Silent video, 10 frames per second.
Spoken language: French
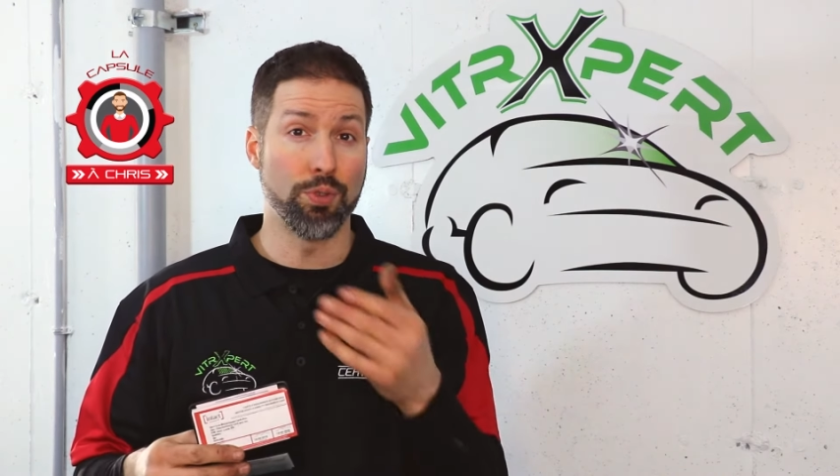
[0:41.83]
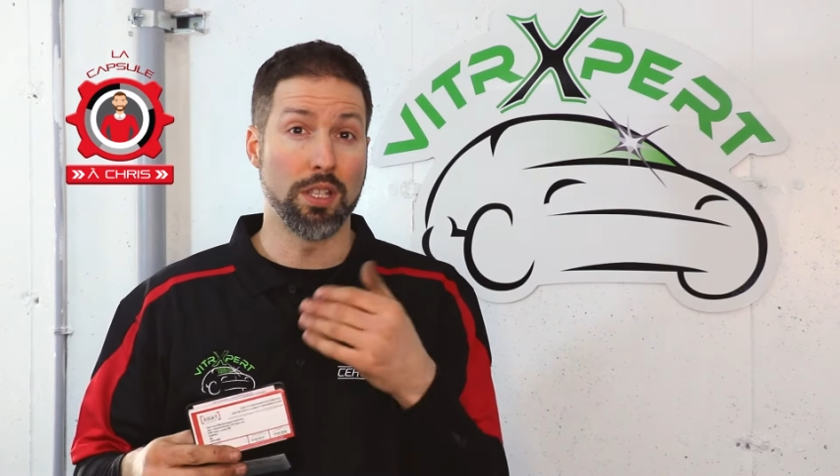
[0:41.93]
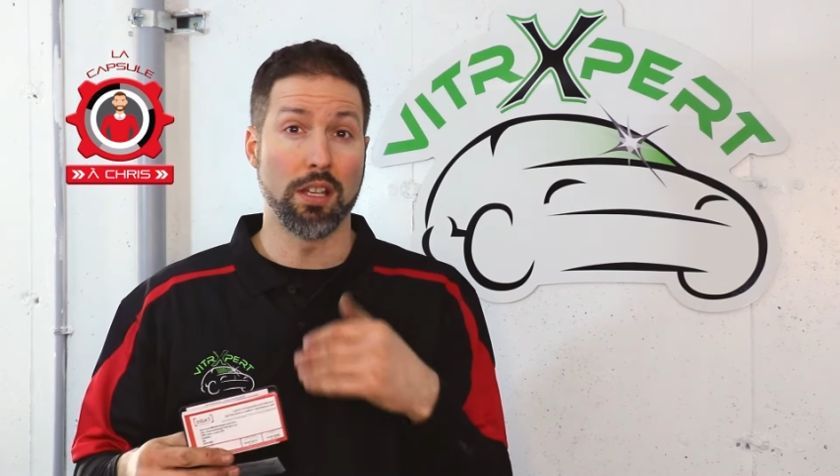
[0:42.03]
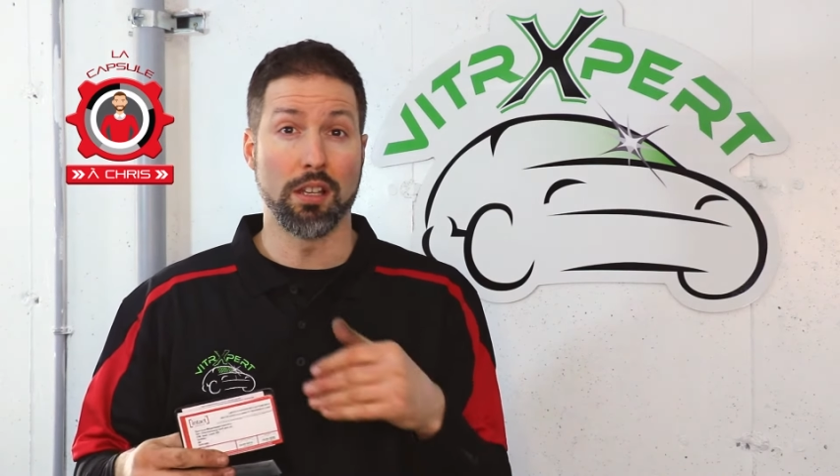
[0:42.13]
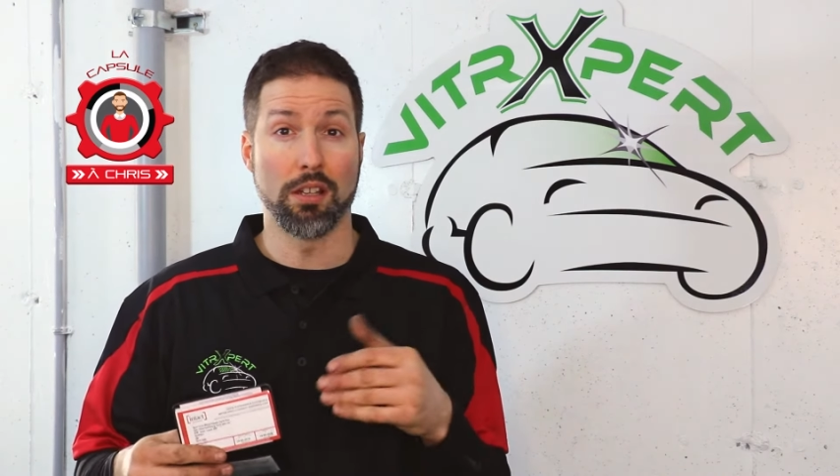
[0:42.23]

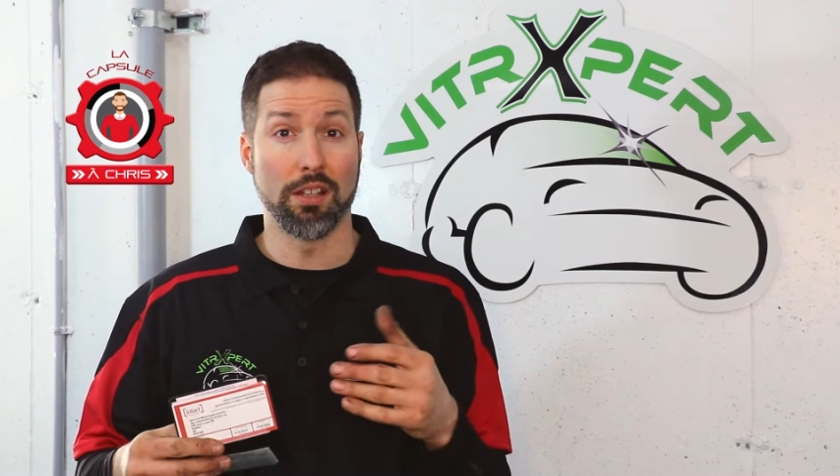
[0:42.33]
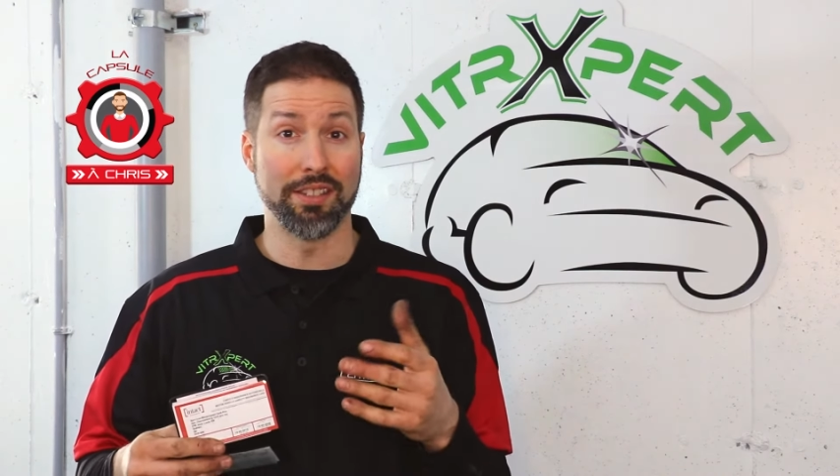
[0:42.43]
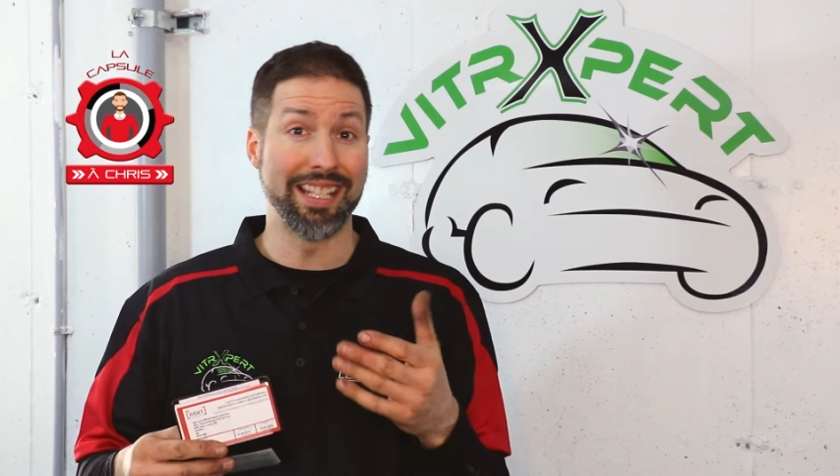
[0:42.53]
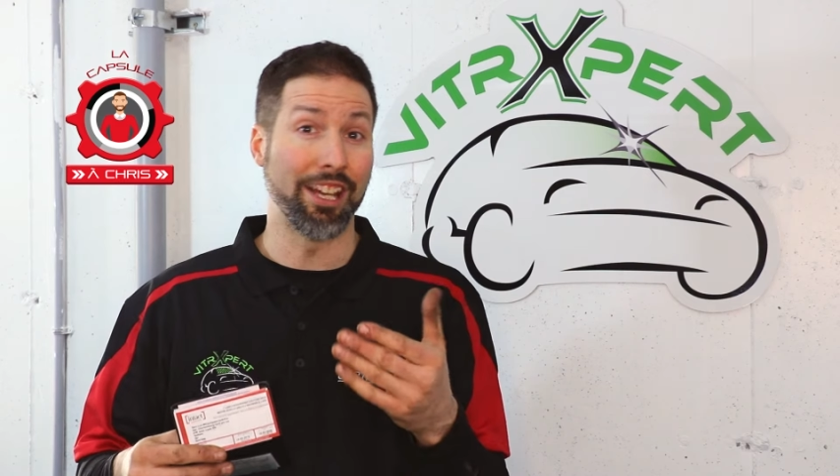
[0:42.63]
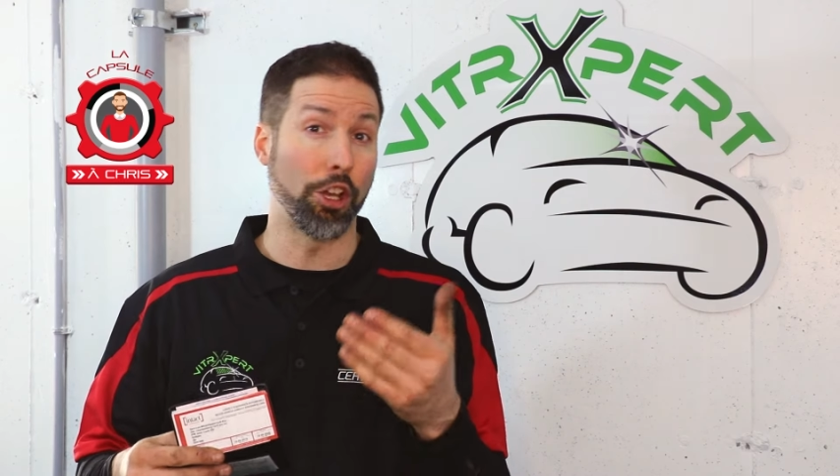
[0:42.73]
puis
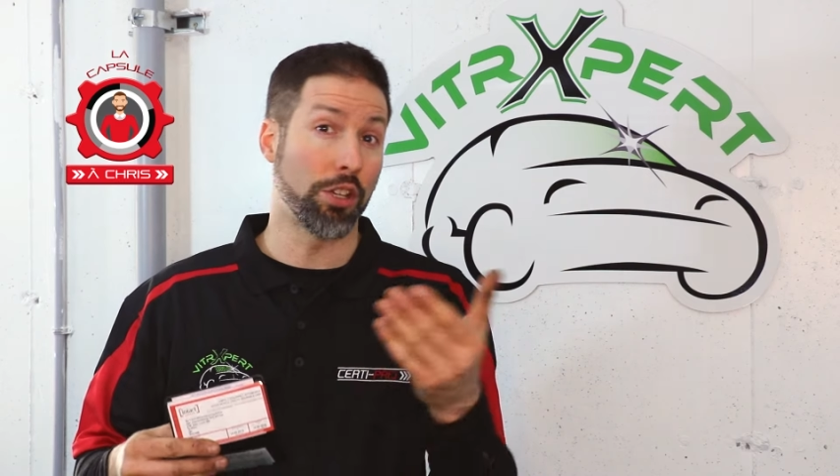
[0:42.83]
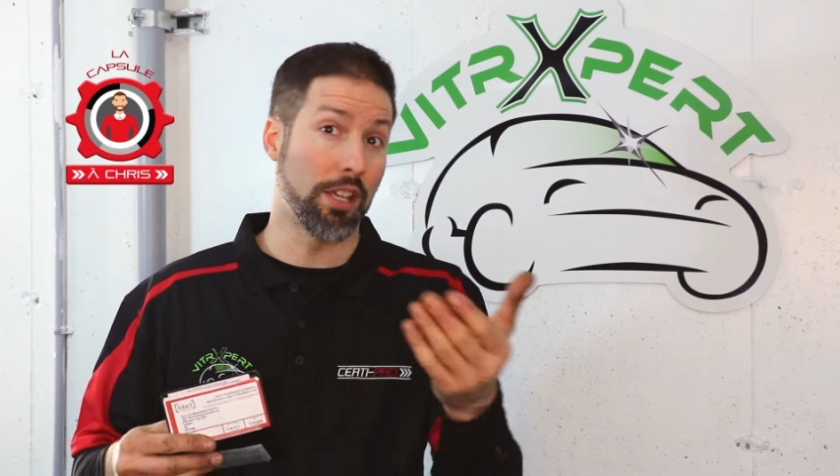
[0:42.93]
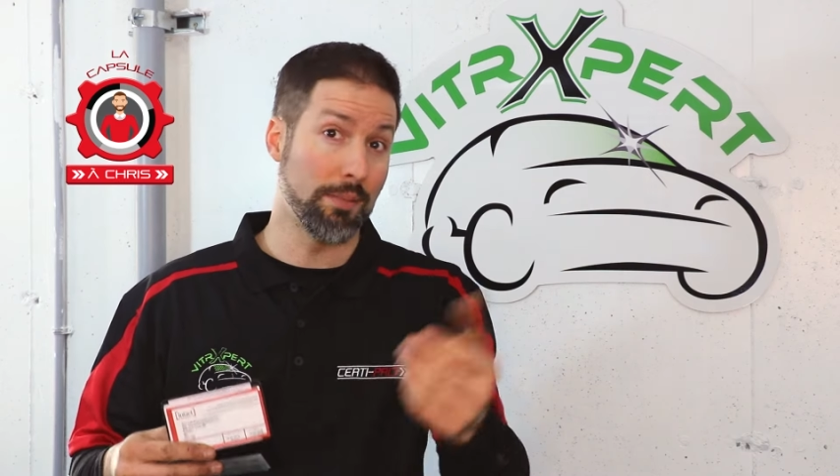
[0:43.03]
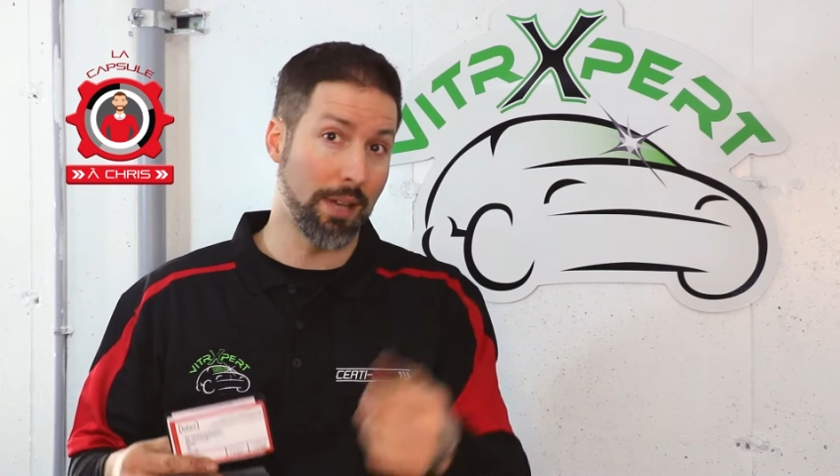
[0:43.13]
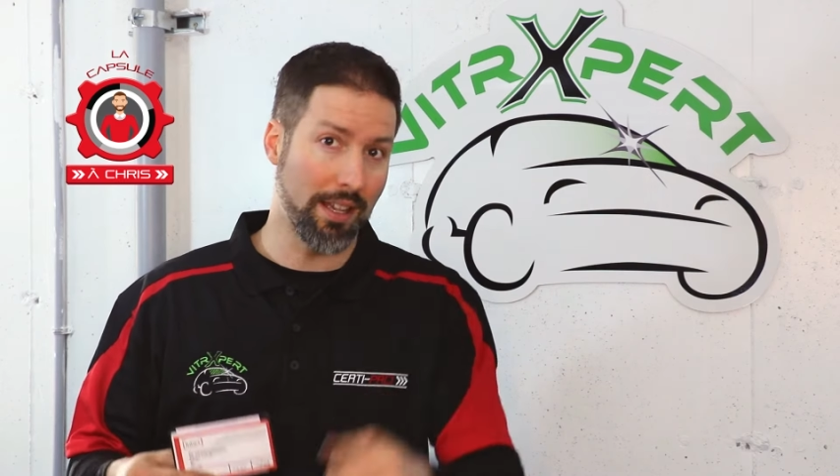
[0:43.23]
euh, des
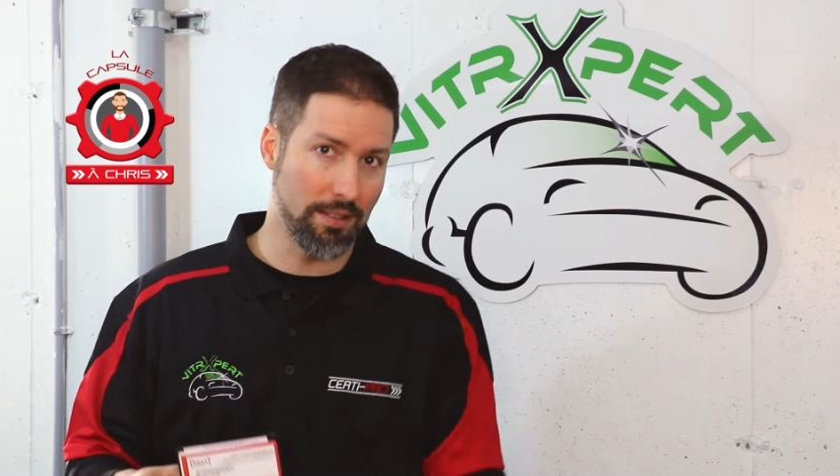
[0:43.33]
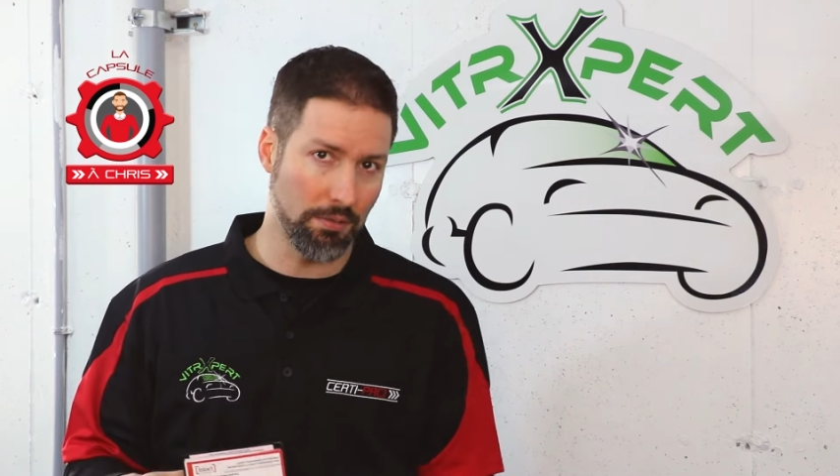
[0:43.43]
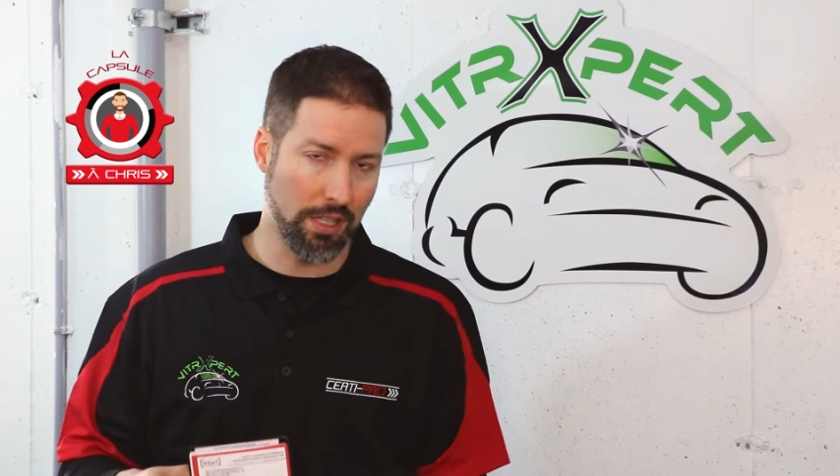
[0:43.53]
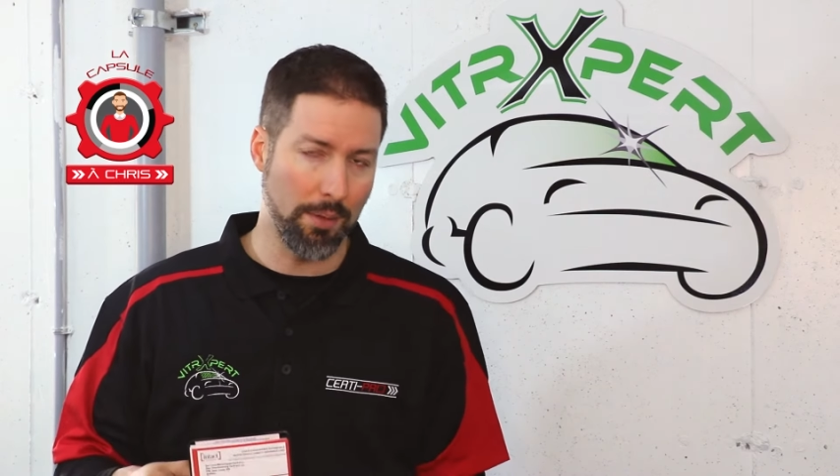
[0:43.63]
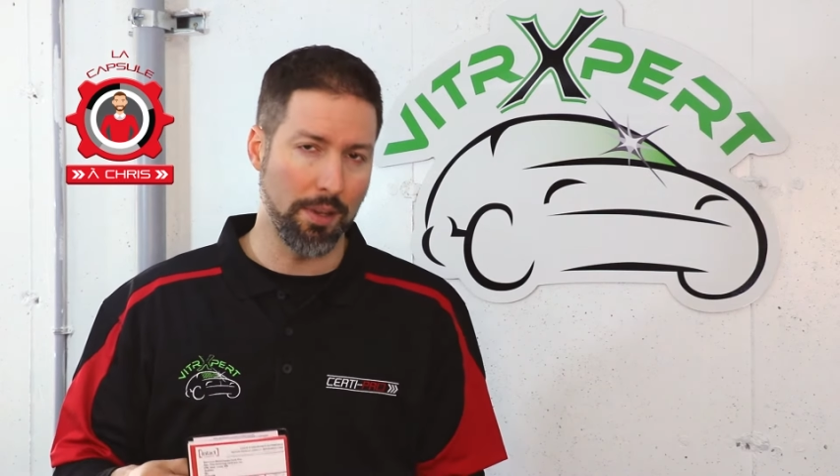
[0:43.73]

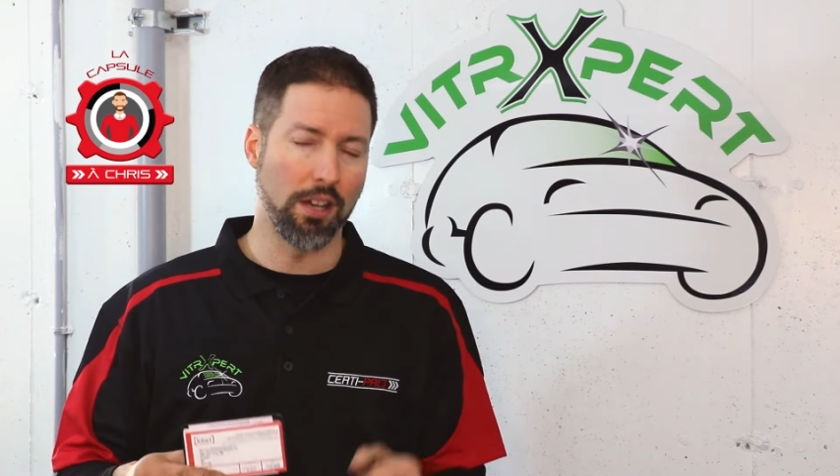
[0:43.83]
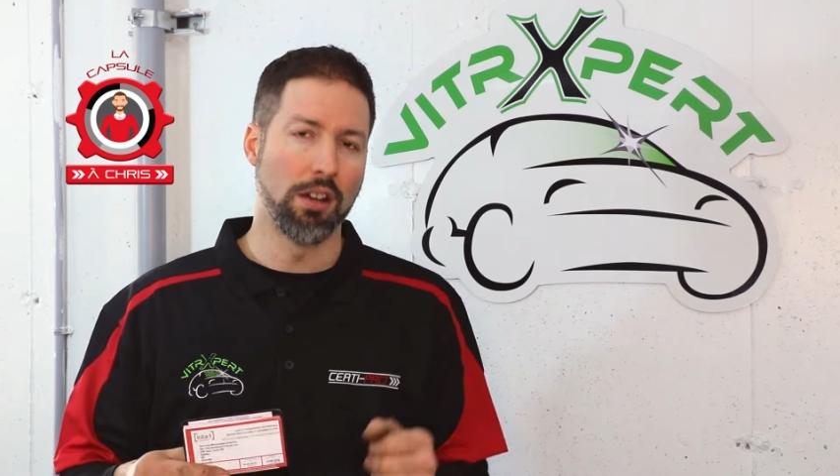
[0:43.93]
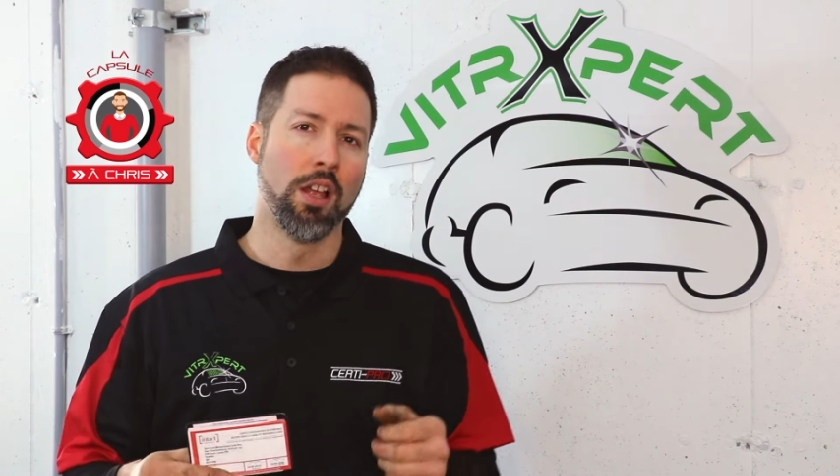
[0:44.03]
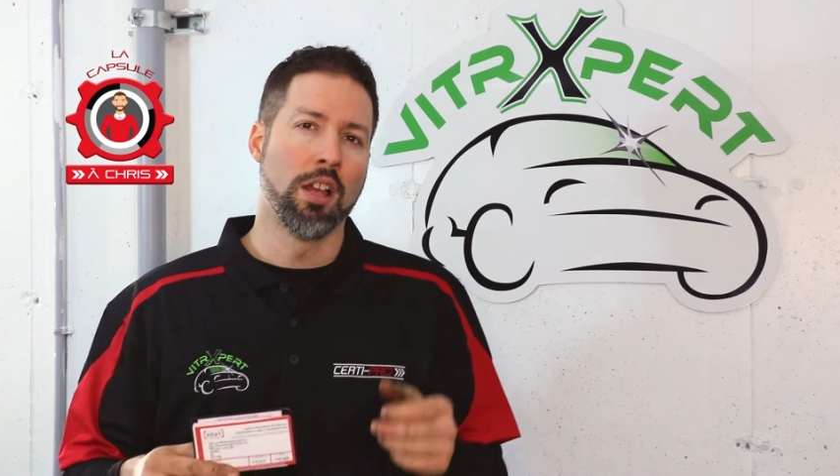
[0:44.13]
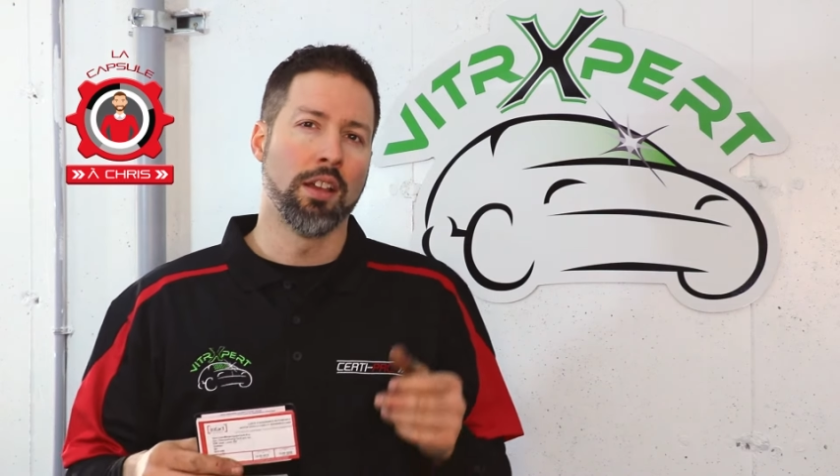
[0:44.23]
recalibrations de caméras.